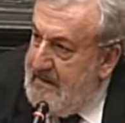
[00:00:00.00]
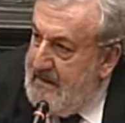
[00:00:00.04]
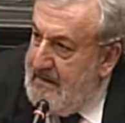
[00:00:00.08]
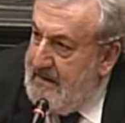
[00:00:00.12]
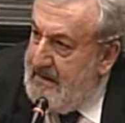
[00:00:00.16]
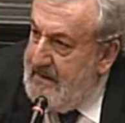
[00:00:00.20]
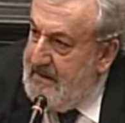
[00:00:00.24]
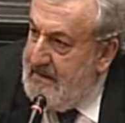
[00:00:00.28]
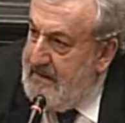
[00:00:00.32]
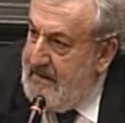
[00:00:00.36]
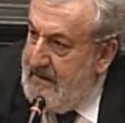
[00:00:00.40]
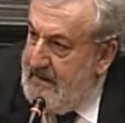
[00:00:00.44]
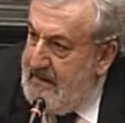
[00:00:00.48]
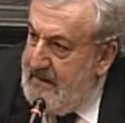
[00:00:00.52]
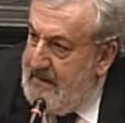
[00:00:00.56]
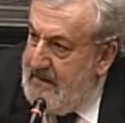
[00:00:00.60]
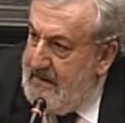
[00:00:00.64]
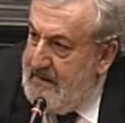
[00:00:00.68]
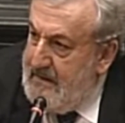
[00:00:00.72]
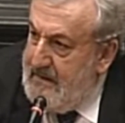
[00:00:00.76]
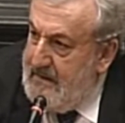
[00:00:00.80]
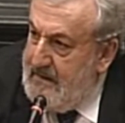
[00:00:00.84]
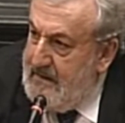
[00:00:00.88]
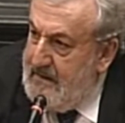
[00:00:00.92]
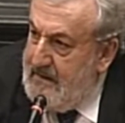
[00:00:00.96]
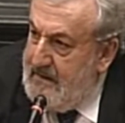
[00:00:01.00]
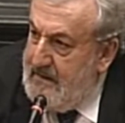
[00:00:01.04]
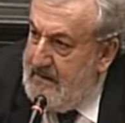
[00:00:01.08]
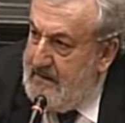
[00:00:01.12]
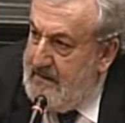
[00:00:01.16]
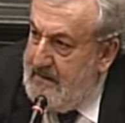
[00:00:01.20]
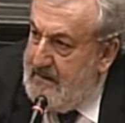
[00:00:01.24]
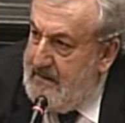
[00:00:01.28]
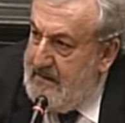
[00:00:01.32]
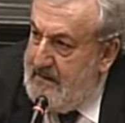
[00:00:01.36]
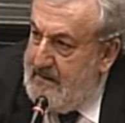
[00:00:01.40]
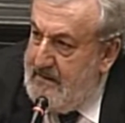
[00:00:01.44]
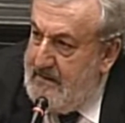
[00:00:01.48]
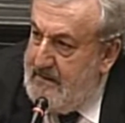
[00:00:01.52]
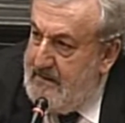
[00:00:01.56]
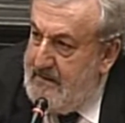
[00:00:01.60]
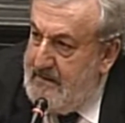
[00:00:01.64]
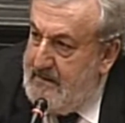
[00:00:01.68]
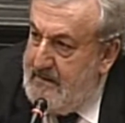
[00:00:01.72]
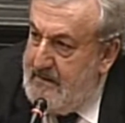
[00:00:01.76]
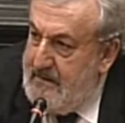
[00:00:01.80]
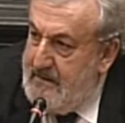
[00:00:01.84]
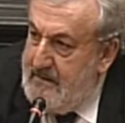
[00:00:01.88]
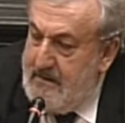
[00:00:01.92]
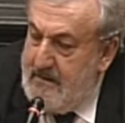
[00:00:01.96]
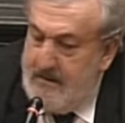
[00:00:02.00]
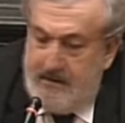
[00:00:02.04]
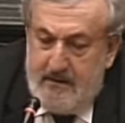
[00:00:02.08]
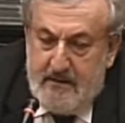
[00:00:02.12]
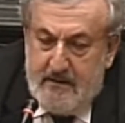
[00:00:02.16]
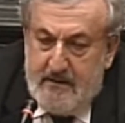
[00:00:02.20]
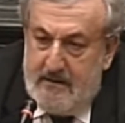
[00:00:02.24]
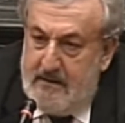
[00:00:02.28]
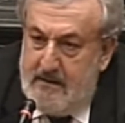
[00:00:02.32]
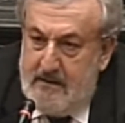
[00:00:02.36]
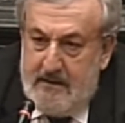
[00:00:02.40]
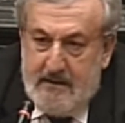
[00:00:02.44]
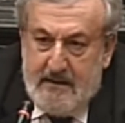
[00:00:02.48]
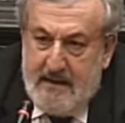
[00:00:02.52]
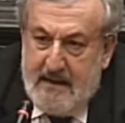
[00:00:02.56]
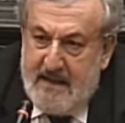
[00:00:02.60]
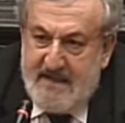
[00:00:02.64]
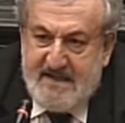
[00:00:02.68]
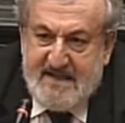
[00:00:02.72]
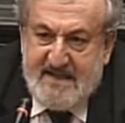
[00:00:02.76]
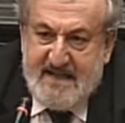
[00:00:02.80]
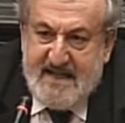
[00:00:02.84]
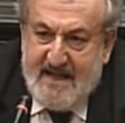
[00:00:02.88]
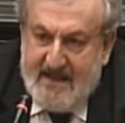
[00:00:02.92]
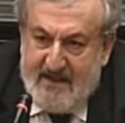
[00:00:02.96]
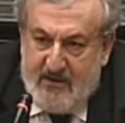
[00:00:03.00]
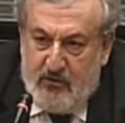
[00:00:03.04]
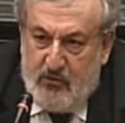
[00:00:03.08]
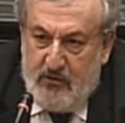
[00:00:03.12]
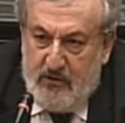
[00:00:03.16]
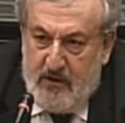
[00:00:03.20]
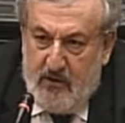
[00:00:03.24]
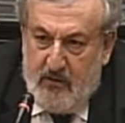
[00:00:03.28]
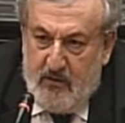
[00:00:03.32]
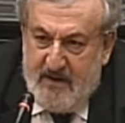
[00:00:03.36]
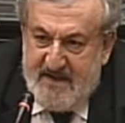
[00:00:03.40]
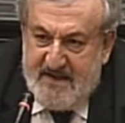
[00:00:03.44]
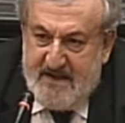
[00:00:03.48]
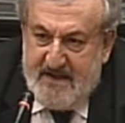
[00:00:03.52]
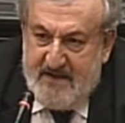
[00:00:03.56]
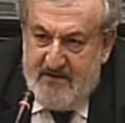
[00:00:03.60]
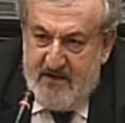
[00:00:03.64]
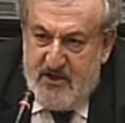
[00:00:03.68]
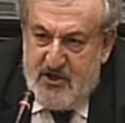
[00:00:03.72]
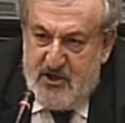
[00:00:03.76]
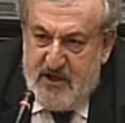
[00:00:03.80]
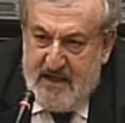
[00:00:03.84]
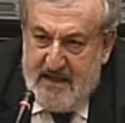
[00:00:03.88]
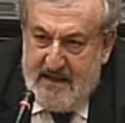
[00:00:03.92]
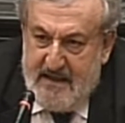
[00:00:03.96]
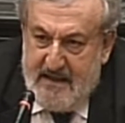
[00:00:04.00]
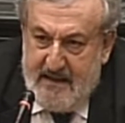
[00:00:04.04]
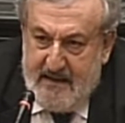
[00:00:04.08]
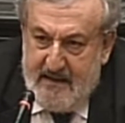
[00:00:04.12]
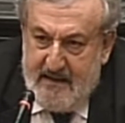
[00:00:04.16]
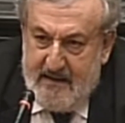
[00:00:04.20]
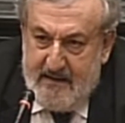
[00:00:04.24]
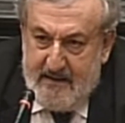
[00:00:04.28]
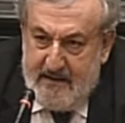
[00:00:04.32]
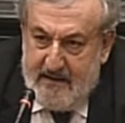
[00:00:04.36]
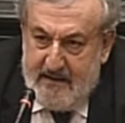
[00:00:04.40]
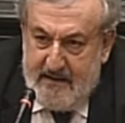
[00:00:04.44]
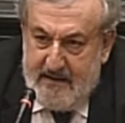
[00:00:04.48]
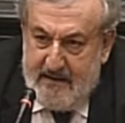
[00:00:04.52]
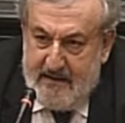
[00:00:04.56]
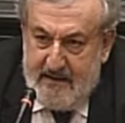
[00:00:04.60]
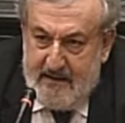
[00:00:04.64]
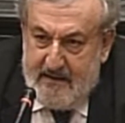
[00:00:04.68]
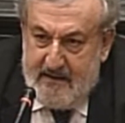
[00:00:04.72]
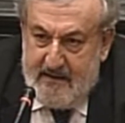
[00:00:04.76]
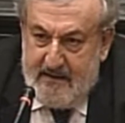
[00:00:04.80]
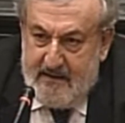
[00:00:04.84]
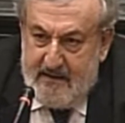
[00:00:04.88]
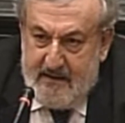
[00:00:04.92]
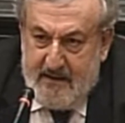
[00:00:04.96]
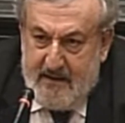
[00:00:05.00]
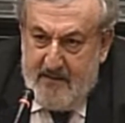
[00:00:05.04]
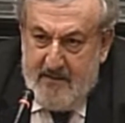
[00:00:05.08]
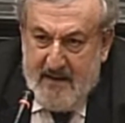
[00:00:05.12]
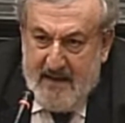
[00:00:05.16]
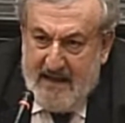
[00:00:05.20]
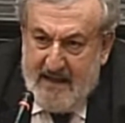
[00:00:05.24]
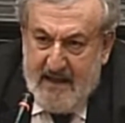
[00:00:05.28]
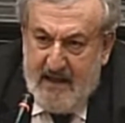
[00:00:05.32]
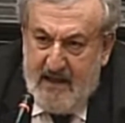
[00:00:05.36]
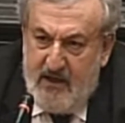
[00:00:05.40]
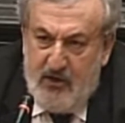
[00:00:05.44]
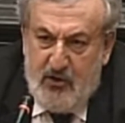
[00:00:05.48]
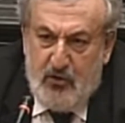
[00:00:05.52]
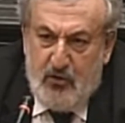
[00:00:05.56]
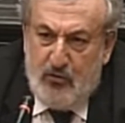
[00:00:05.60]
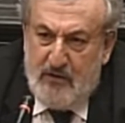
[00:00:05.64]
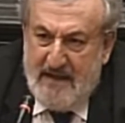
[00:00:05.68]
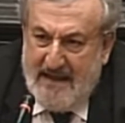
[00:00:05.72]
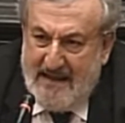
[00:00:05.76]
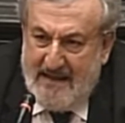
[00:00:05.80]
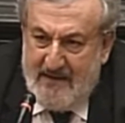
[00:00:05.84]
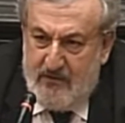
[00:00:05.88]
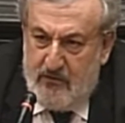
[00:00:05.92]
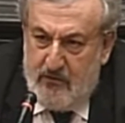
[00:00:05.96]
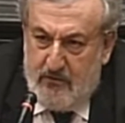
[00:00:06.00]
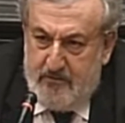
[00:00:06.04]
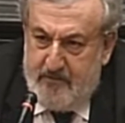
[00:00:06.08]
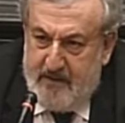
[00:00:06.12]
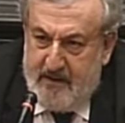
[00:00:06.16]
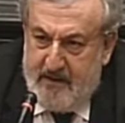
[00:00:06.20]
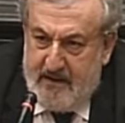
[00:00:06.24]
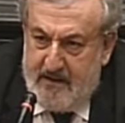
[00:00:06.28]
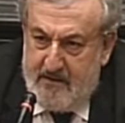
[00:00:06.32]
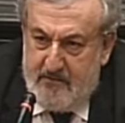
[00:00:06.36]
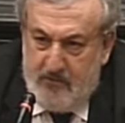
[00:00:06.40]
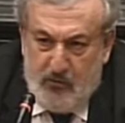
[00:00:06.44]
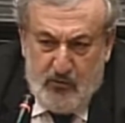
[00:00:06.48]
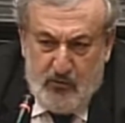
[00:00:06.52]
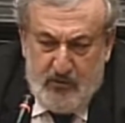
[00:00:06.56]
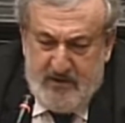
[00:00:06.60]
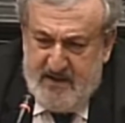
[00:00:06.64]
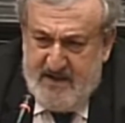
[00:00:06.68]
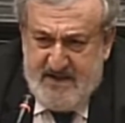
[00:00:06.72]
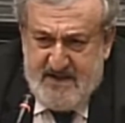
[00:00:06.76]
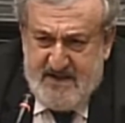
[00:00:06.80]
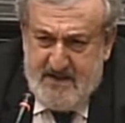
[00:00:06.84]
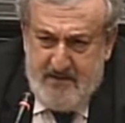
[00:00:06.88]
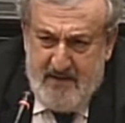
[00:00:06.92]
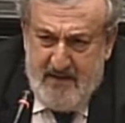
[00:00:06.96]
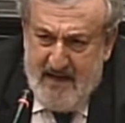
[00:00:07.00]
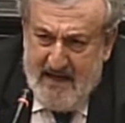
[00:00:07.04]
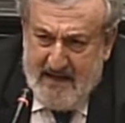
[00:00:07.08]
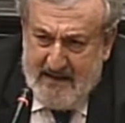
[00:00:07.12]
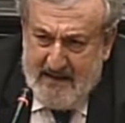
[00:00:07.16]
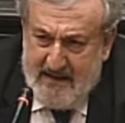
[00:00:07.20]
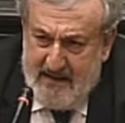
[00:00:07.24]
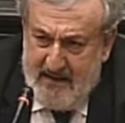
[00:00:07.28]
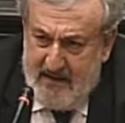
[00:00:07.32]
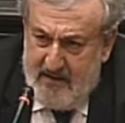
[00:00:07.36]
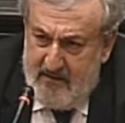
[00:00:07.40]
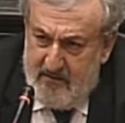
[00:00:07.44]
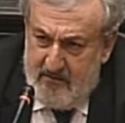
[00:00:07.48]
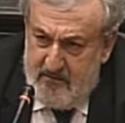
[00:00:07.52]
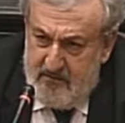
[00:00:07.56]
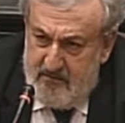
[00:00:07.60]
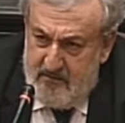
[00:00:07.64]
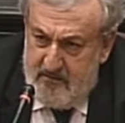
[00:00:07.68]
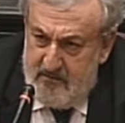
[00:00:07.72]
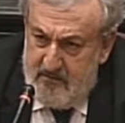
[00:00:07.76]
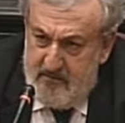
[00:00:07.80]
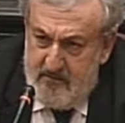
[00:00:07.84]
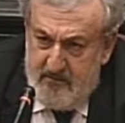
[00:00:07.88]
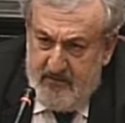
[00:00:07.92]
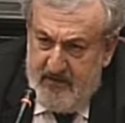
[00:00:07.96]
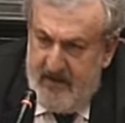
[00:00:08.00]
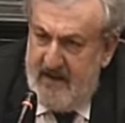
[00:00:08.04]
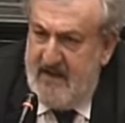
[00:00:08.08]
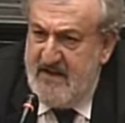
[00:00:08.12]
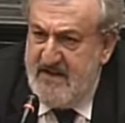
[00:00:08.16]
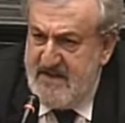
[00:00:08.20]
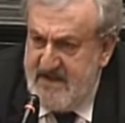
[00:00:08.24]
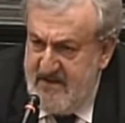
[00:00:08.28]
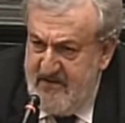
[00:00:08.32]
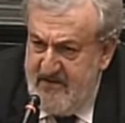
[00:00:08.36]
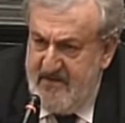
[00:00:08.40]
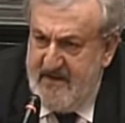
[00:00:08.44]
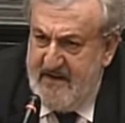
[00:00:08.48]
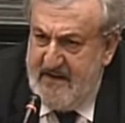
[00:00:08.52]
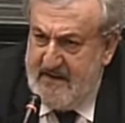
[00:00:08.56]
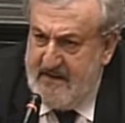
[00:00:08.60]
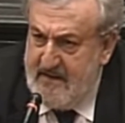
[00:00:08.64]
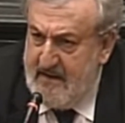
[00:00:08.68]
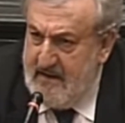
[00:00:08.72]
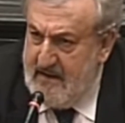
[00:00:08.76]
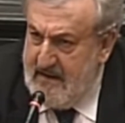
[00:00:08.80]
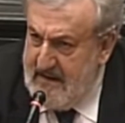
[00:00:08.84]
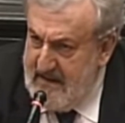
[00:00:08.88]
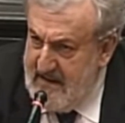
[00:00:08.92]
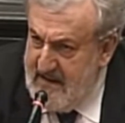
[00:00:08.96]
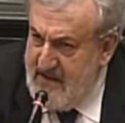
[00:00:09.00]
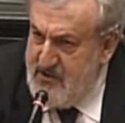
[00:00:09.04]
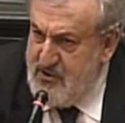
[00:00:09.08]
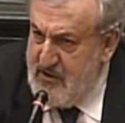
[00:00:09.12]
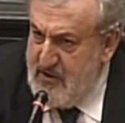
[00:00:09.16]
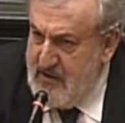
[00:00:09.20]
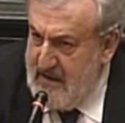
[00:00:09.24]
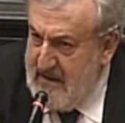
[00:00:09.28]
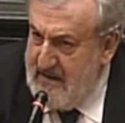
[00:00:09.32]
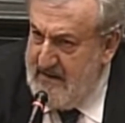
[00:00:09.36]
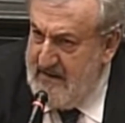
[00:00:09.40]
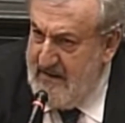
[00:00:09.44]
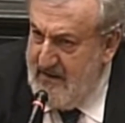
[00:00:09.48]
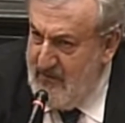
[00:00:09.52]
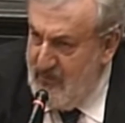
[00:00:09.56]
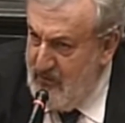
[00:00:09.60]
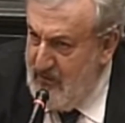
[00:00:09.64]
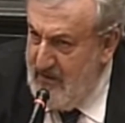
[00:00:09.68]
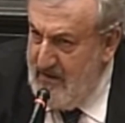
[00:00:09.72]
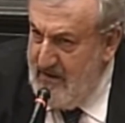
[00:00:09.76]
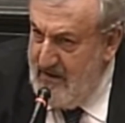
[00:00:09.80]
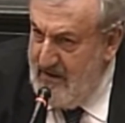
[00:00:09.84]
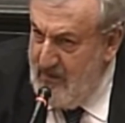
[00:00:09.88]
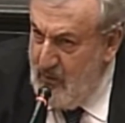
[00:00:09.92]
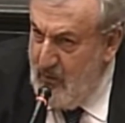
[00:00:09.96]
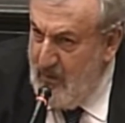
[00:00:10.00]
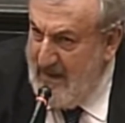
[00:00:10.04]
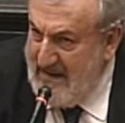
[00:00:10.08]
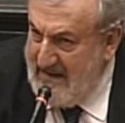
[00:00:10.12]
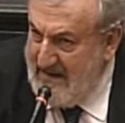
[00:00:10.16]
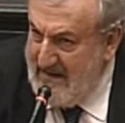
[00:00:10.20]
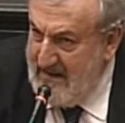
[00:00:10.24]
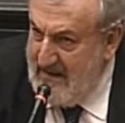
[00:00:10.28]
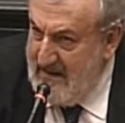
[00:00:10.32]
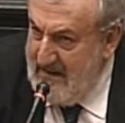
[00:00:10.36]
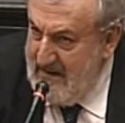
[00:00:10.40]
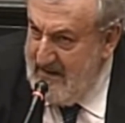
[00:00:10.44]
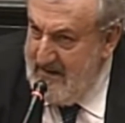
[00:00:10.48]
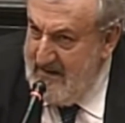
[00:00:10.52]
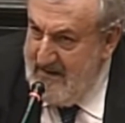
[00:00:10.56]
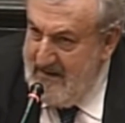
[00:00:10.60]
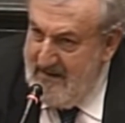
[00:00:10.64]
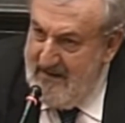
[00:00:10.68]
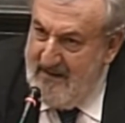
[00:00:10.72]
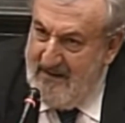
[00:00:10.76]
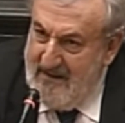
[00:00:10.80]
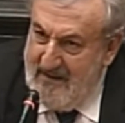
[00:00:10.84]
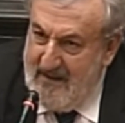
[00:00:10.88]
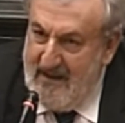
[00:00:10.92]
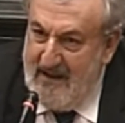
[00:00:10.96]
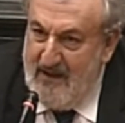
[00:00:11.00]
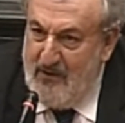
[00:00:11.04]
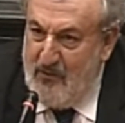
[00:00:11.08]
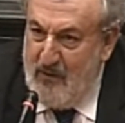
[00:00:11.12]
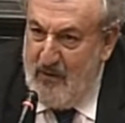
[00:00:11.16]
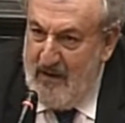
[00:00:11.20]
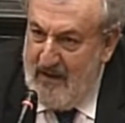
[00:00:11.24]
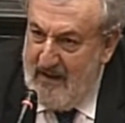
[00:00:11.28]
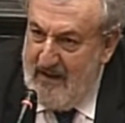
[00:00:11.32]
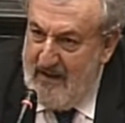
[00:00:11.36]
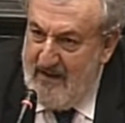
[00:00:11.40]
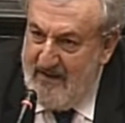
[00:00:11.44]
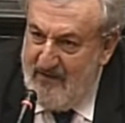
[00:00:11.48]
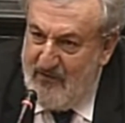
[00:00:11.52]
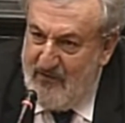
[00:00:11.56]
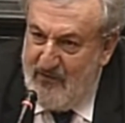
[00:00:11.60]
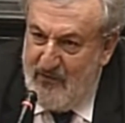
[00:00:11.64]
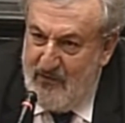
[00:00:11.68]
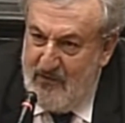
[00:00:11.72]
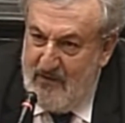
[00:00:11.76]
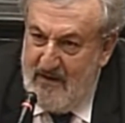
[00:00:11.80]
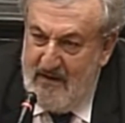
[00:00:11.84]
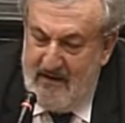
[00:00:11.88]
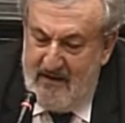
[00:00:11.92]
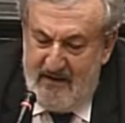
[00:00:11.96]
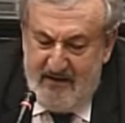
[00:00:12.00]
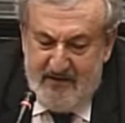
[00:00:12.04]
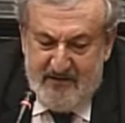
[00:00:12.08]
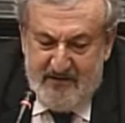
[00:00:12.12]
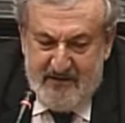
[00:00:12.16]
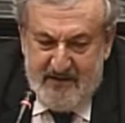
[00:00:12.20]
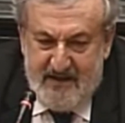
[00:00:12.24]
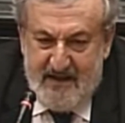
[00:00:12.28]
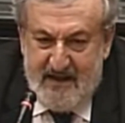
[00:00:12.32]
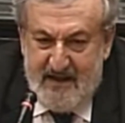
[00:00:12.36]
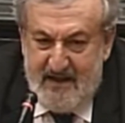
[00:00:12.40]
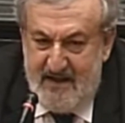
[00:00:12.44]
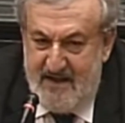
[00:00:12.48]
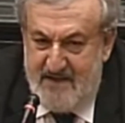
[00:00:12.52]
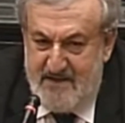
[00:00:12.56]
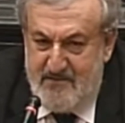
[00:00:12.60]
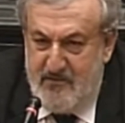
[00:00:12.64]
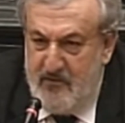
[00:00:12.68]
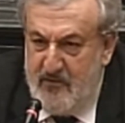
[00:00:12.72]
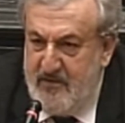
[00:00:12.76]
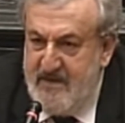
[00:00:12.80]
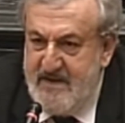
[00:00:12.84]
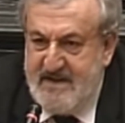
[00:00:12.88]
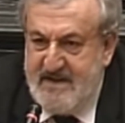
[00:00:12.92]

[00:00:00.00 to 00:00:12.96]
eh, l'assetto di questa vicenda eh, rimane inchiodato per moltissimi anni. Viene sì fatta la legge Calderoli-One, che è quella sul federalismo